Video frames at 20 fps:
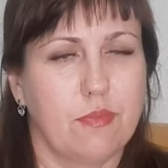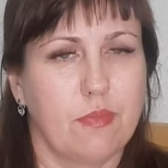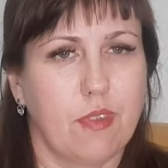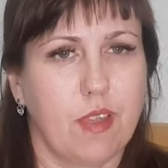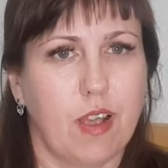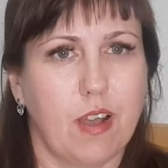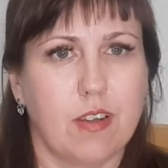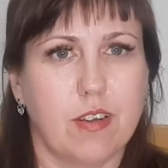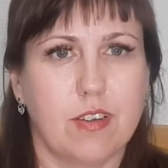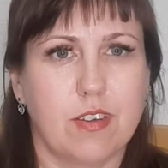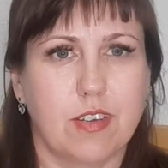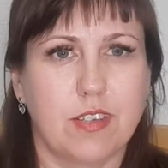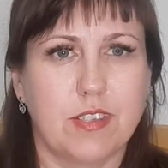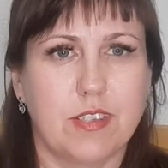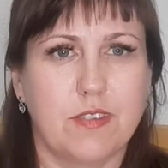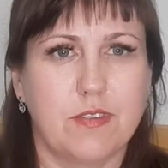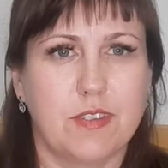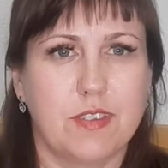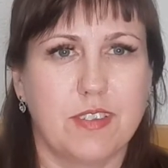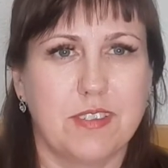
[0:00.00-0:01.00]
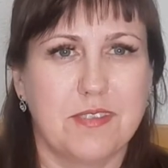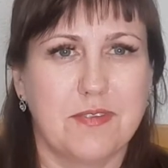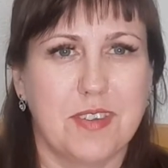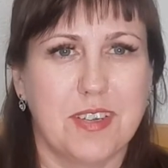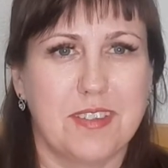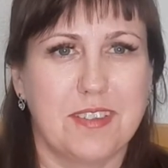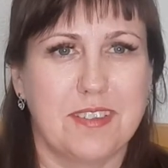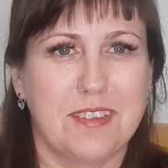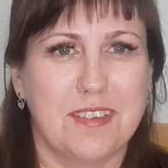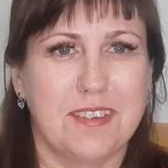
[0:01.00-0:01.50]
как их красиво
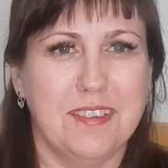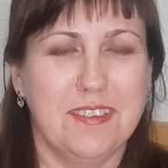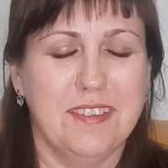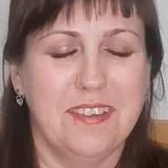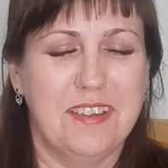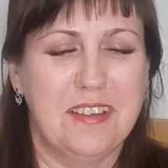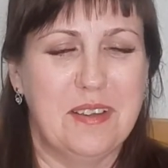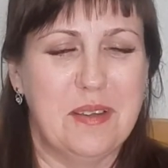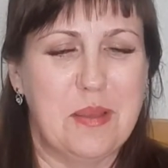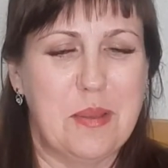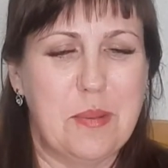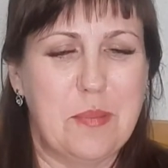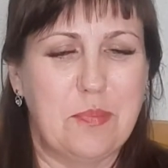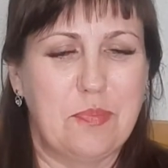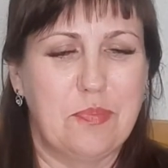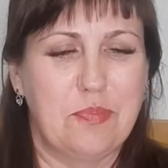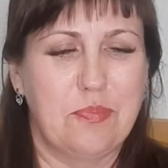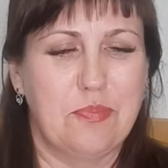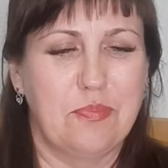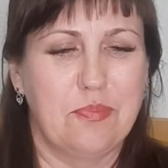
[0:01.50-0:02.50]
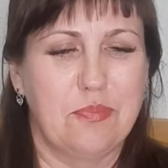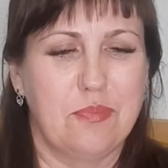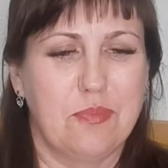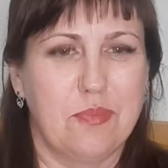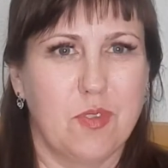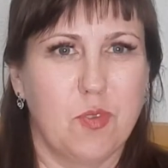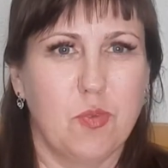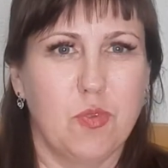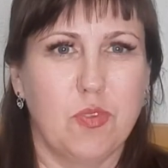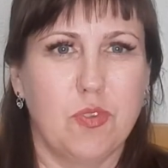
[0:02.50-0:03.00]
назвать-то, а?
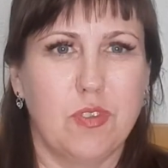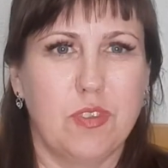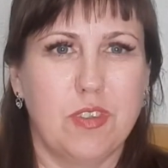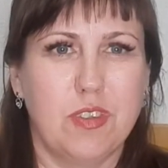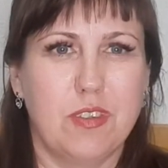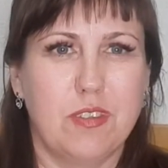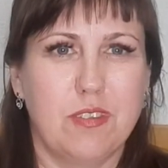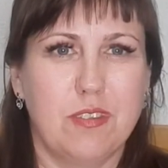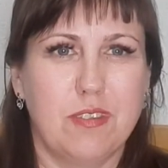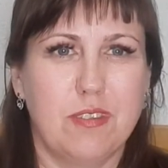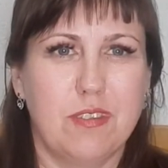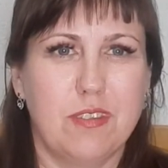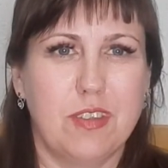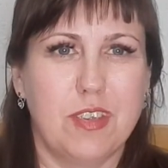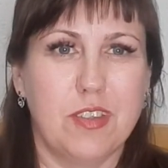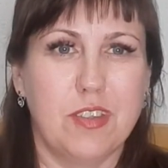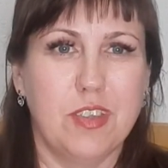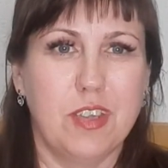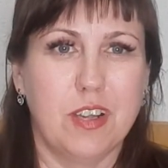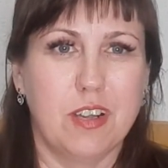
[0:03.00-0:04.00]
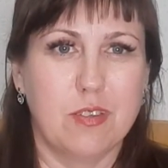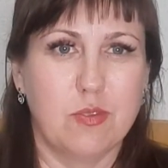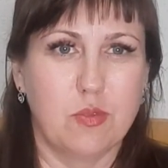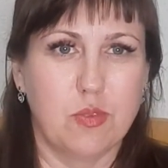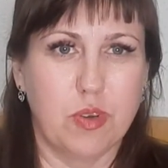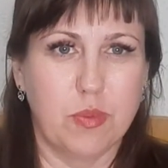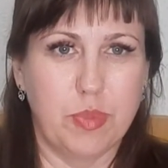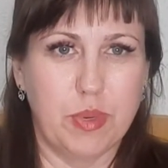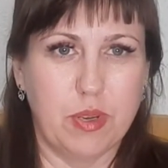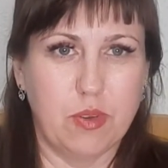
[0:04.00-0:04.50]
ну, те дни,
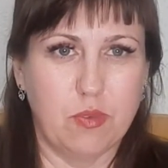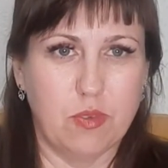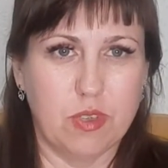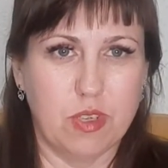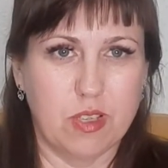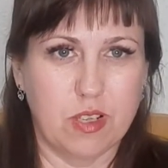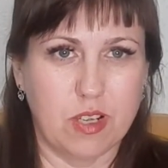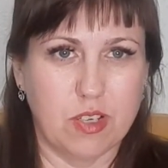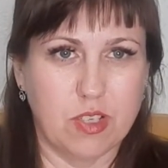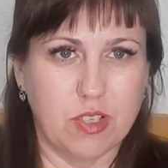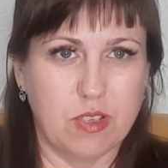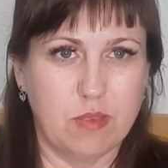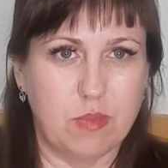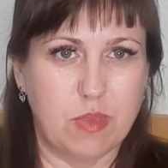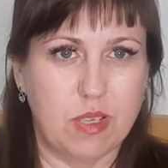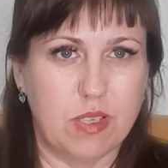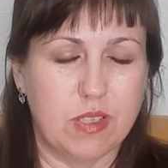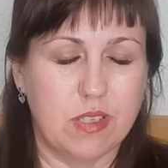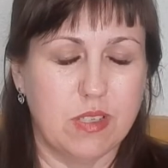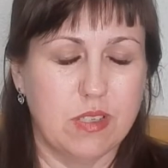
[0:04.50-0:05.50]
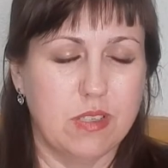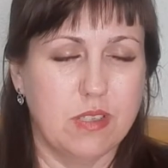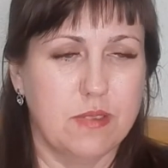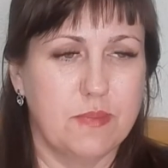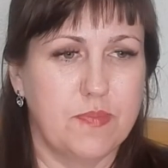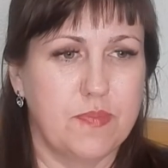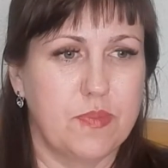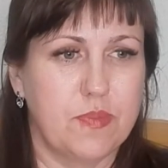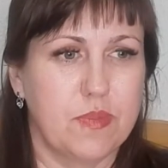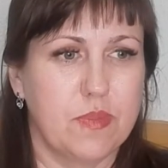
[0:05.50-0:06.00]
которые приходят каждый месяц.
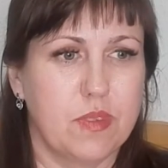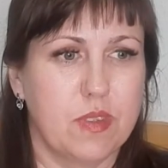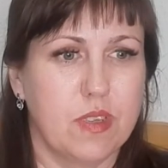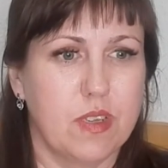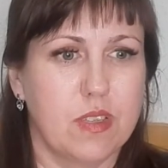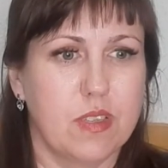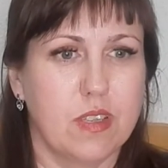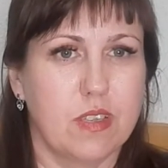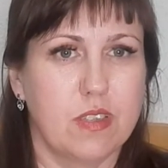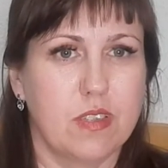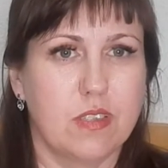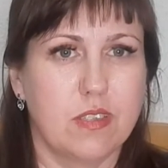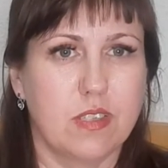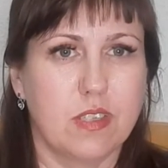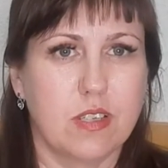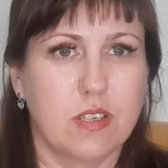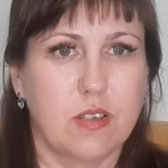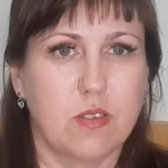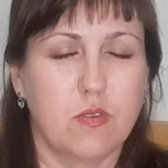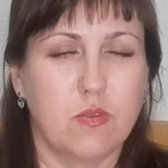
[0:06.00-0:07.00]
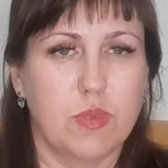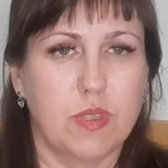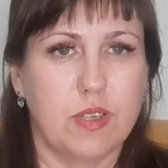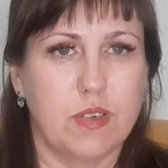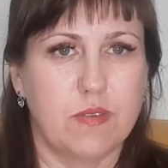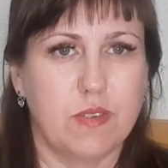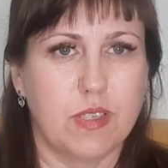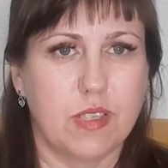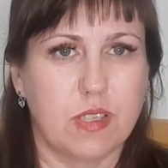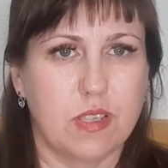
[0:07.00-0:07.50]
Этот цикл у
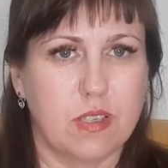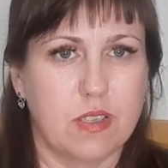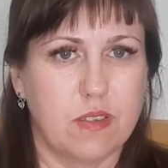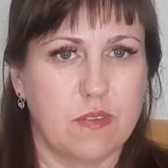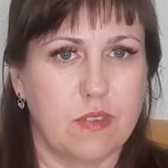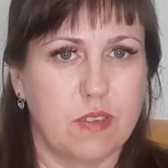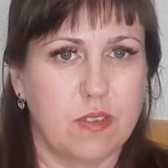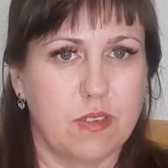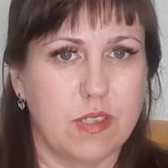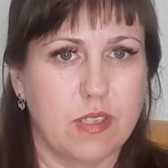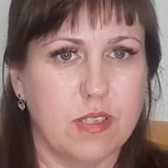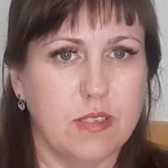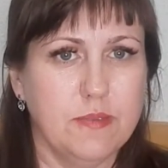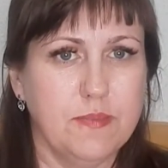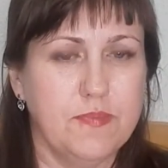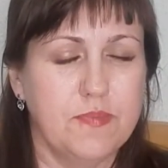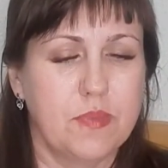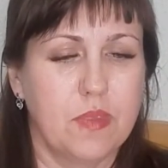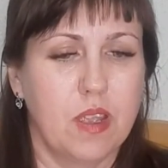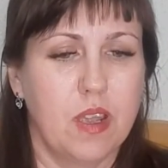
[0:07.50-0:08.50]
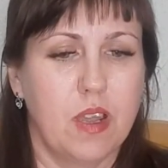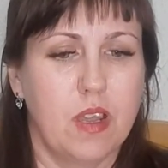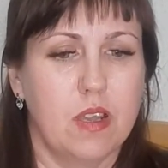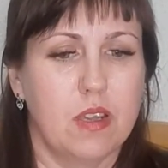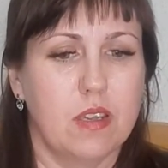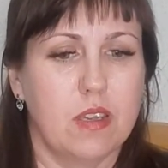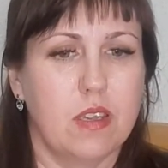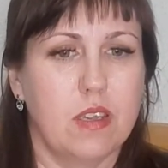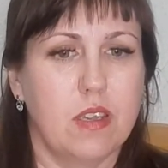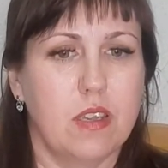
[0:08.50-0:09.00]
меня восстановился.
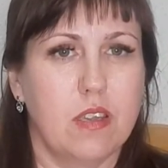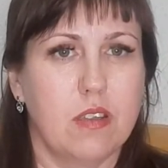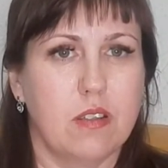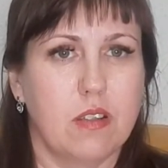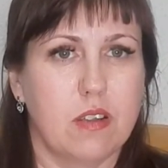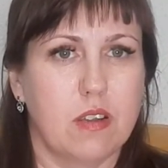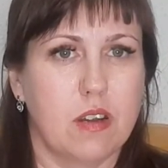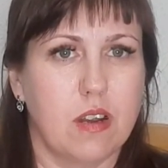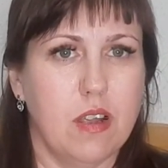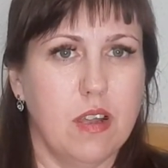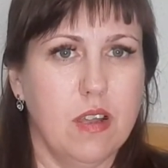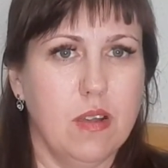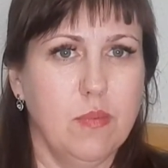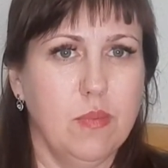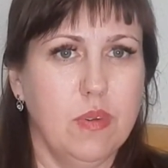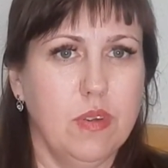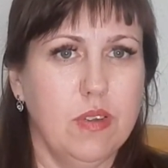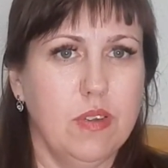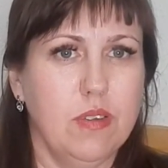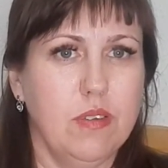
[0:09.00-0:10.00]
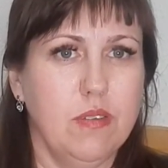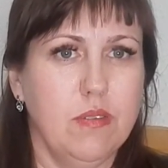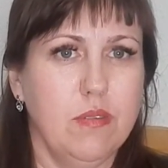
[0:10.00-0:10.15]
И килограммы